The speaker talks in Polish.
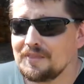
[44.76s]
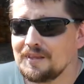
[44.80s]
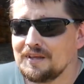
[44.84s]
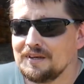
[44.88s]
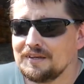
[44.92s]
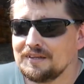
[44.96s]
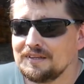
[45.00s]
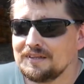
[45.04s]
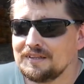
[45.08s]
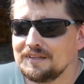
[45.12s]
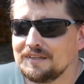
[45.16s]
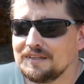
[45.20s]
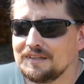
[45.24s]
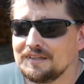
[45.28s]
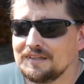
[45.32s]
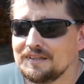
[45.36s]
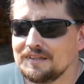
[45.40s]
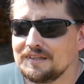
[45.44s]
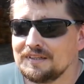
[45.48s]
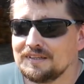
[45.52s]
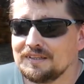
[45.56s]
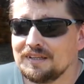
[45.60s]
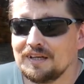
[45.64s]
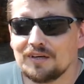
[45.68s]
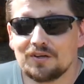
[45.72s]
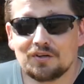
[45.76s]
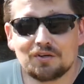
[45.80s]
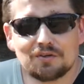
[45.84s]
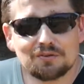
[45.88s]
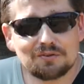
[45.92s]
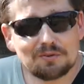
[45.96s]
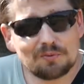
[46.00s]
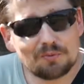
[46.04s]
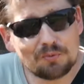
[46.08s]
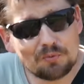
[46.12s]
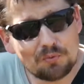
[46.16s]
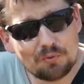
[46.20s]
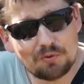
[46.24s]
E,
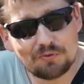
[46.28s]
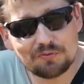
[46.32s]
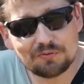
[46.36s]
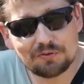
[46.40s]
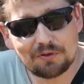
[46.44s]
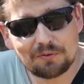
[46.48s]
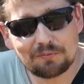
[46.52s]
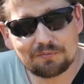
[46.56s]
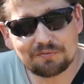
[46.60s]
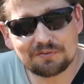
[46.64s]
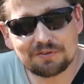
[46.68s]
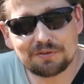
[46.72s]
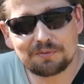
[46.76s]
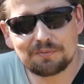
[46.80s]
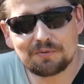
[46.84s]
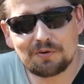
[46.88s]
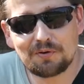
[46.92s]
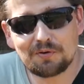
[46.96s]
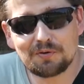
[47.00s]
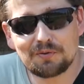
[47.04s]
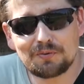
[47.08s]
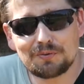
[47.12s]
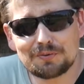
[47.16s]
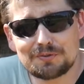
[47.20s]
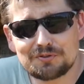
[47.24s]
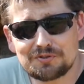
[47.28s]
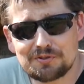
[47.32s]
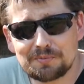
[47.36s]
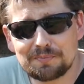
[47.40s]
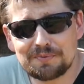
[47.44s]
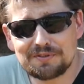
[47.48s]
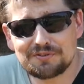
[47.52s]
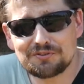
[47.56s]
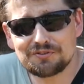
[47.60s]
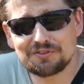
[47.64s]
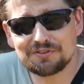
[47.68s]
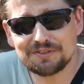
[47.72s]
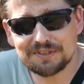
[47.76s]
nagrodą główną w tym konkursie
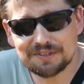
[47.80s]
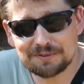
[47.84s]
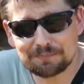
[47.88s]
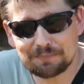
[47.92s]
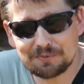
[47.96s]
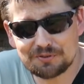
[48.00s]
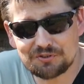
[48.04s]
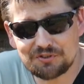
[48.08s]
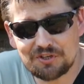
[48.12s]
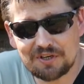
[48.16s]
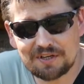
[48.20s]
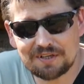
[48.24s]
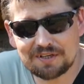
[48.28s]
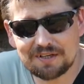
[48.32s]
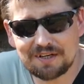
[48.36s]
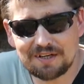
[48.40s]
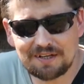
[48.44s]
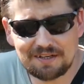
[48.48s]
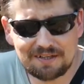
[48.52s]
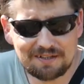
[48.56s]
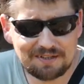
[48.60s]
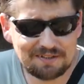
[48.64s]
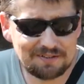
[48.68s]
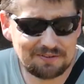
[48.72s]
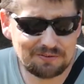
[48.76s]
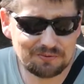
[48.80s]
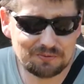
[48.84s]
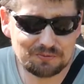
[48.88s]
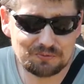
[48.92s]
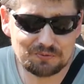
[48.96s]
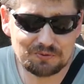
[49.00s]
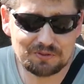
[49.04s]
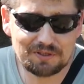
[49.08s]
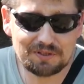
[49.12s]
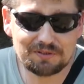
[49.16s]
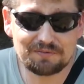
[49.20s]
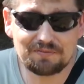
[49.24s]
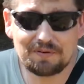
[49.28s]
będzie niespodzianka, o
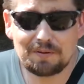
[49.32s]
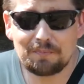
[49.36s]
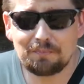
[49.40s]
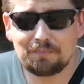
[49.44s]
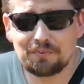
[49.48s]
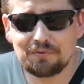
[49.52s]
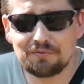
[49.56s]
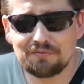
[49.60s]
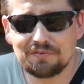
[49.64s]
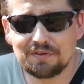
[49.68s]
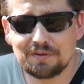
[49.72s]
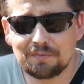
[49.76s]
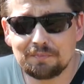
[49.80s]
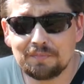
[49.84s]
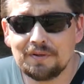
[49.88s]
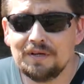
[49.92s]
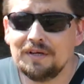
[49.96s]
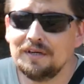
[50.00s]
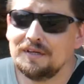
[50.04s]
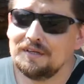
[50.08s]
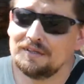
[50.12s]
której Wam powiem e,